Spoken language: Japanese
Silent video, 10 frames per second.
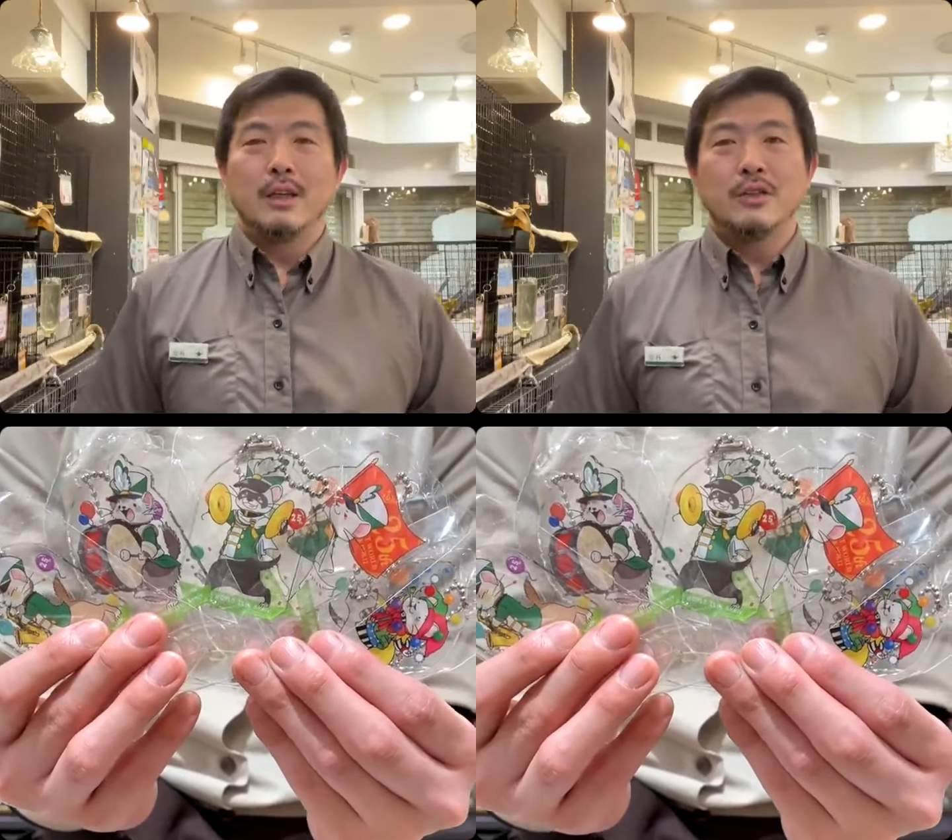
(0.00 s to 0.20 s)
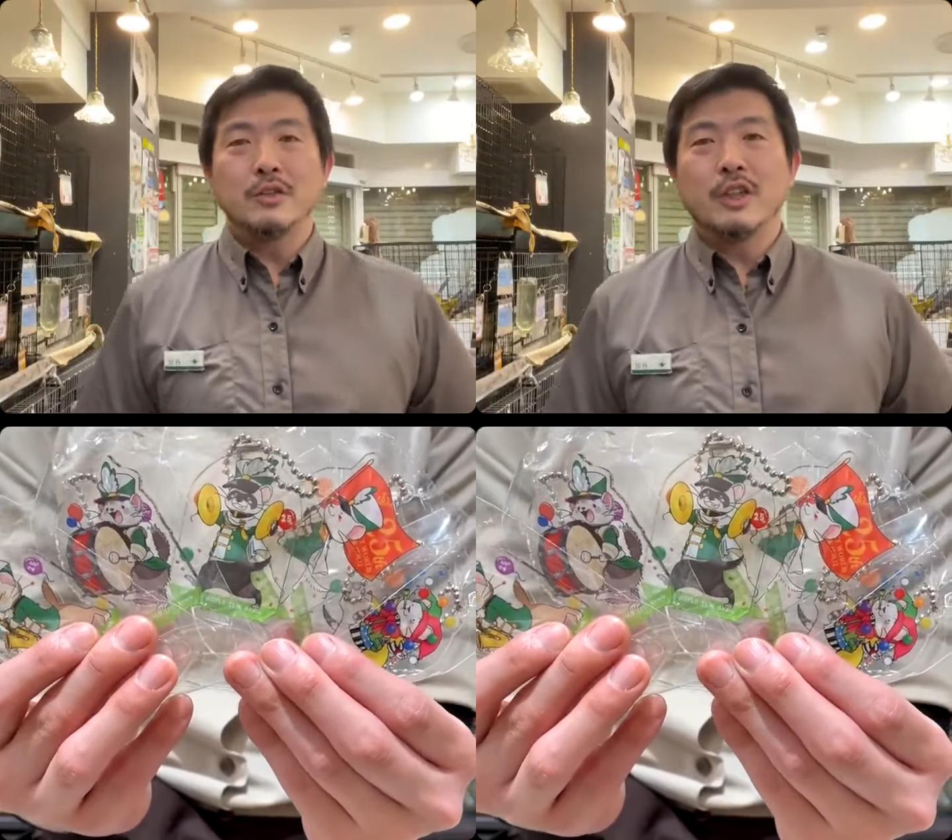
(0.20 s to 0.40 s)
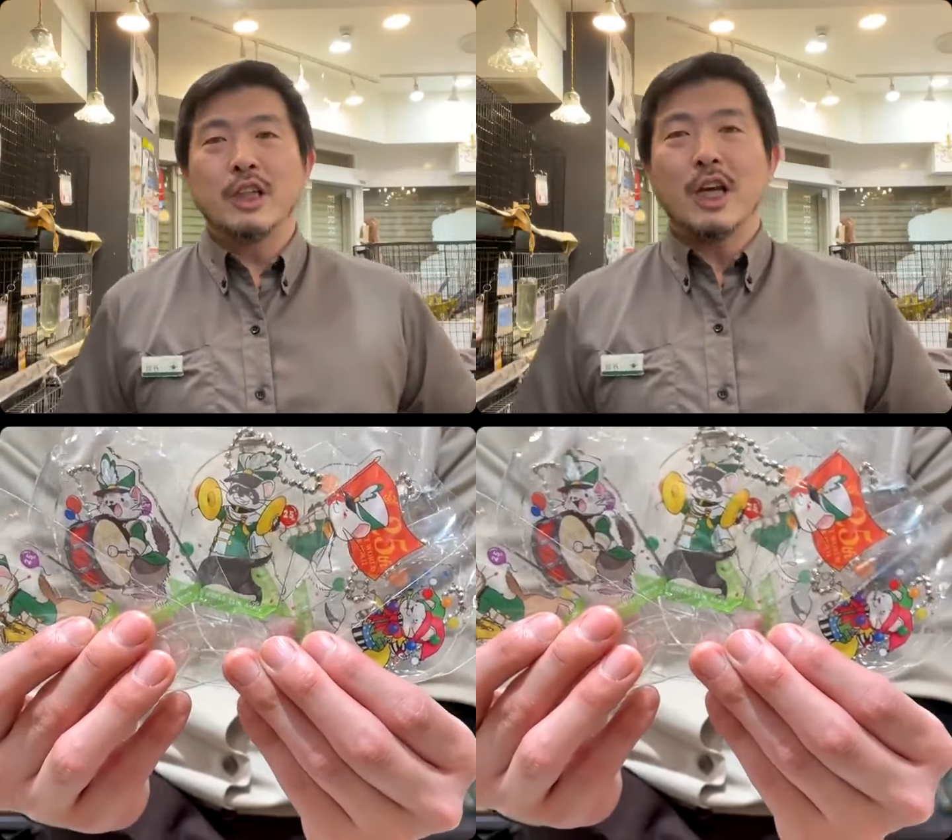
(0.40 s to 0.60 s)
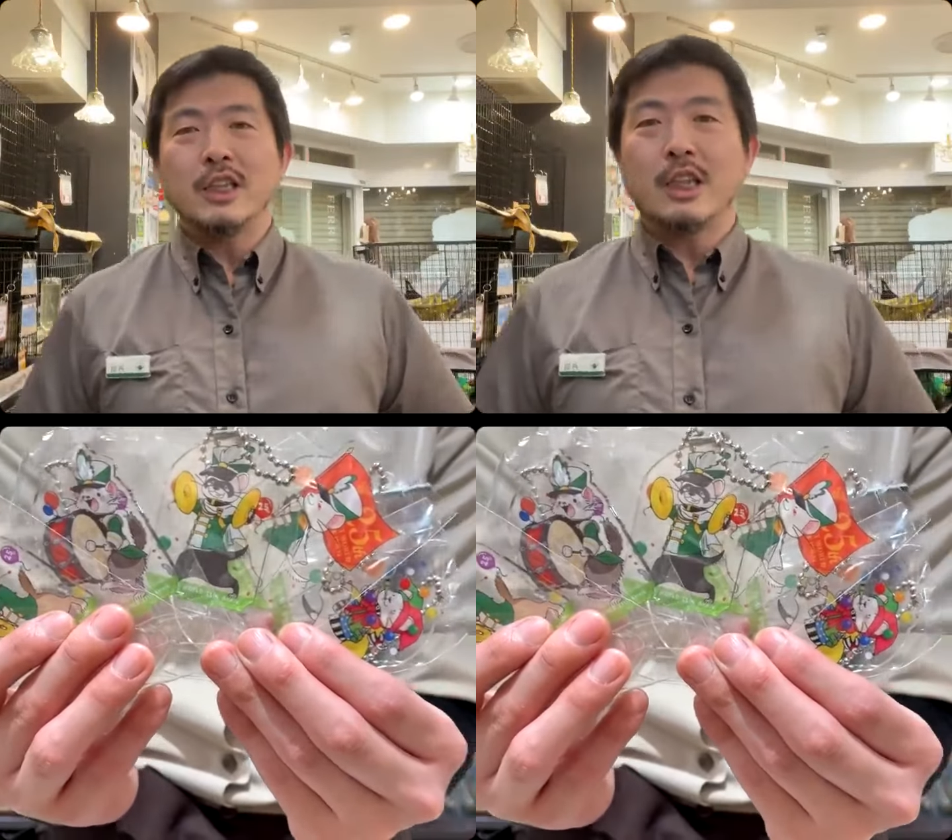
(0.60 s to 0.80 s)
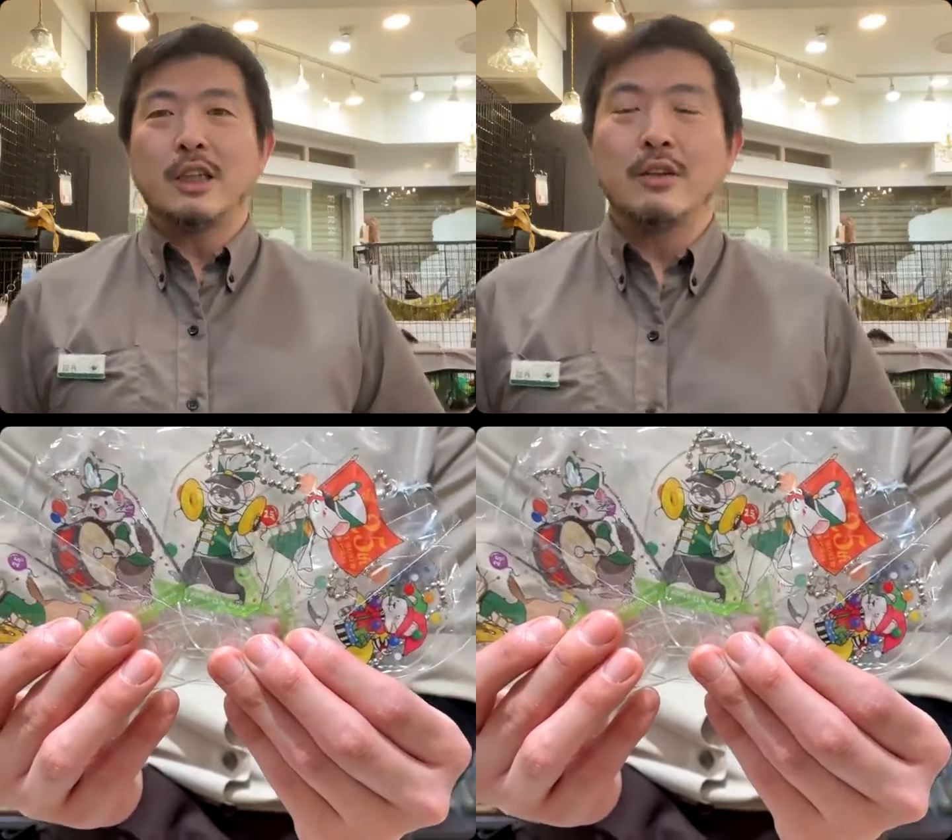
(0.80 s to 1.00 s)
ちょっと光っ
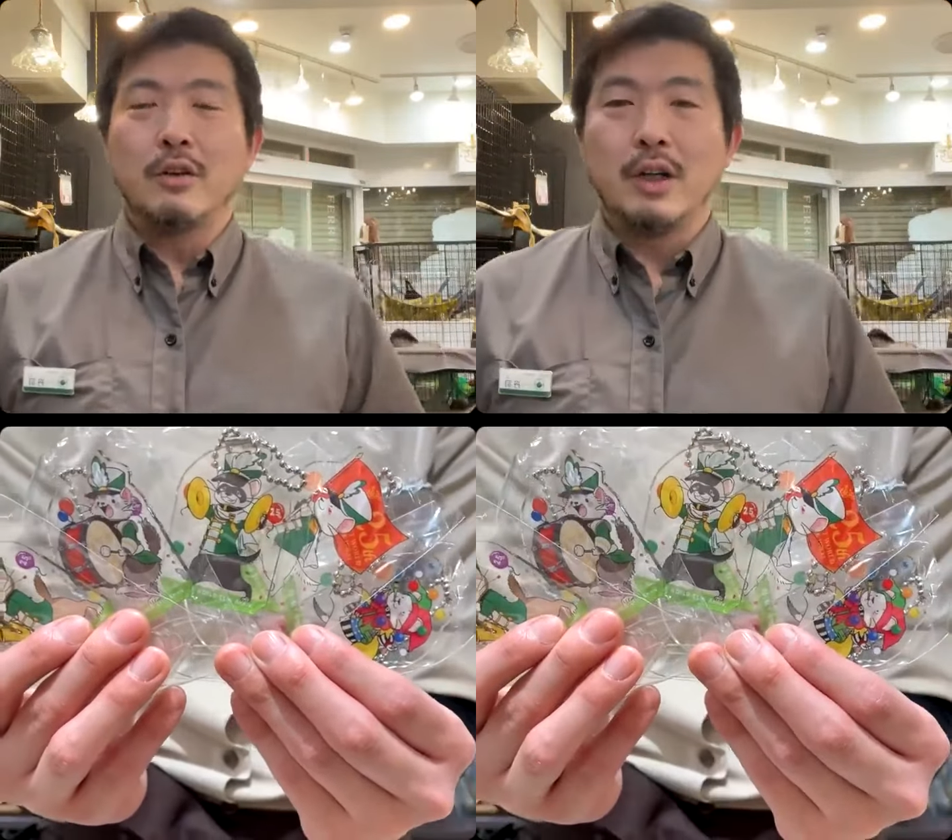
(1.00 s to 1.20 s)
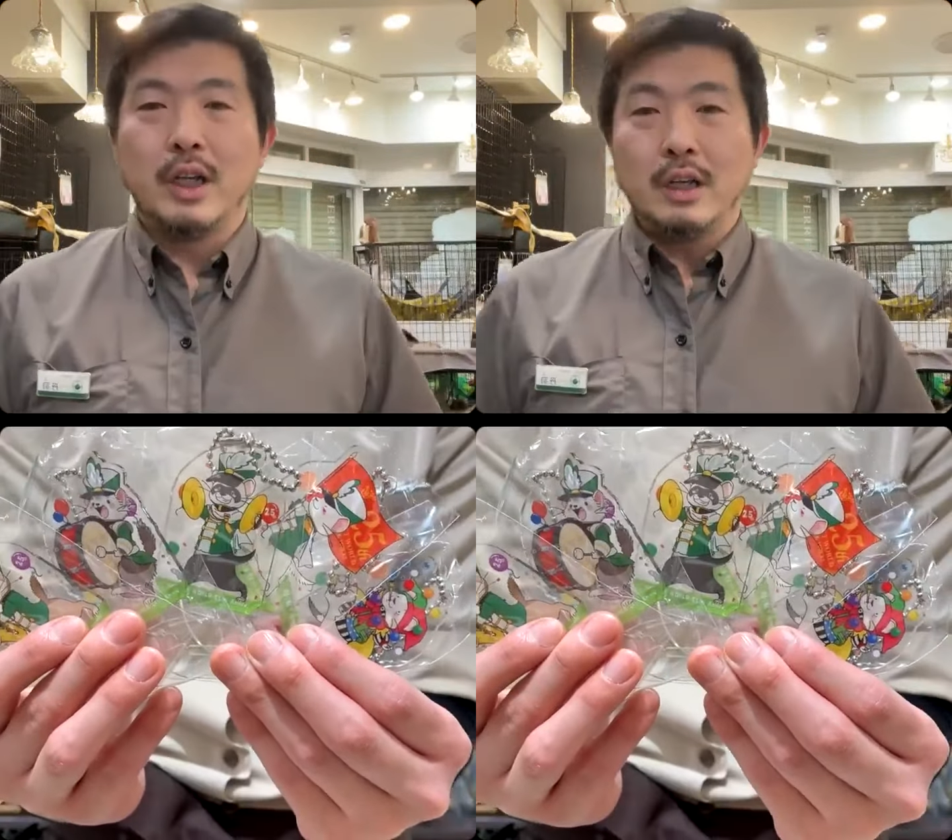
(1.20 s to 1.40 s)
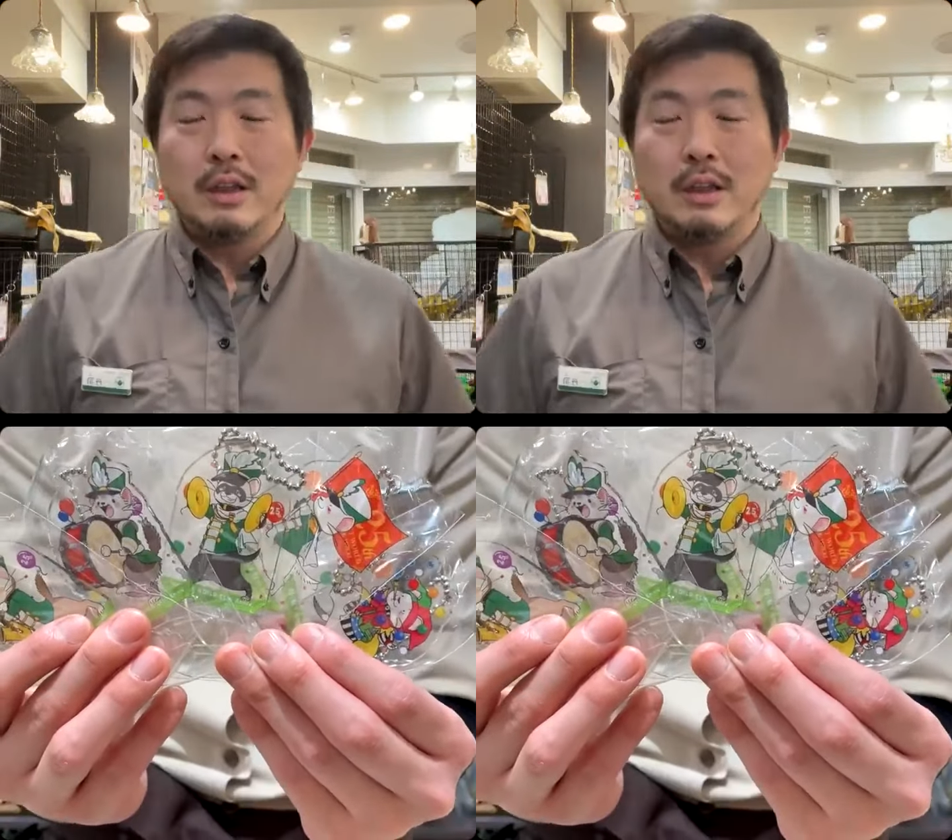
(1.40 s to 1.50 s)
ちゃってるのかな？